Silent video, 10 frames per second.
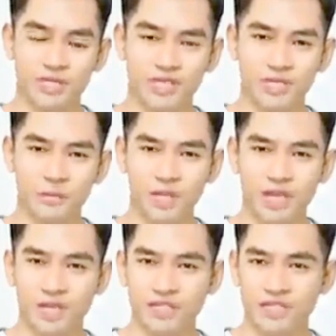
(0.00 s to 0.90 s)
Kepala
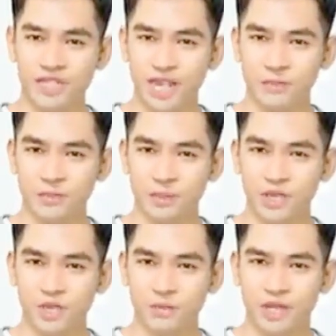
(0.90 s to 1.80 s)
sekolah Aula
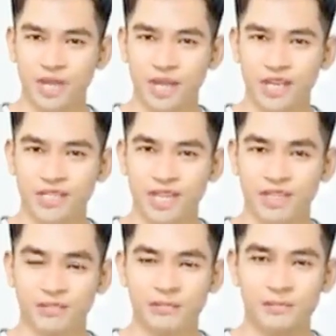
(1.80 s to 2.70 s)
Cijin
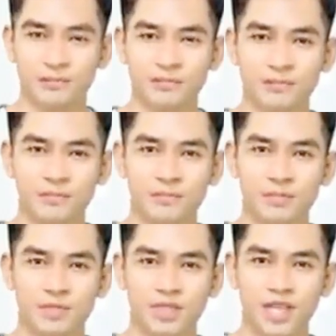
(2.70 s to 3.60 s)
menyaksikan tombak
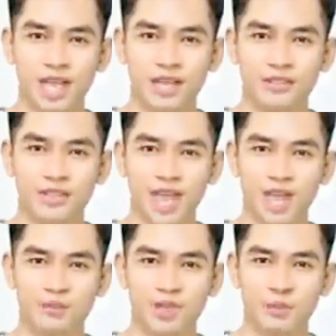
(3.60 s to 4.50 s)
emas itu
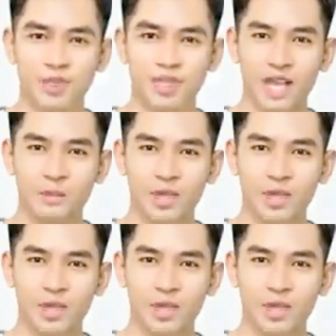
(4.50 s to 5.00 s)
meledak ke arahnya,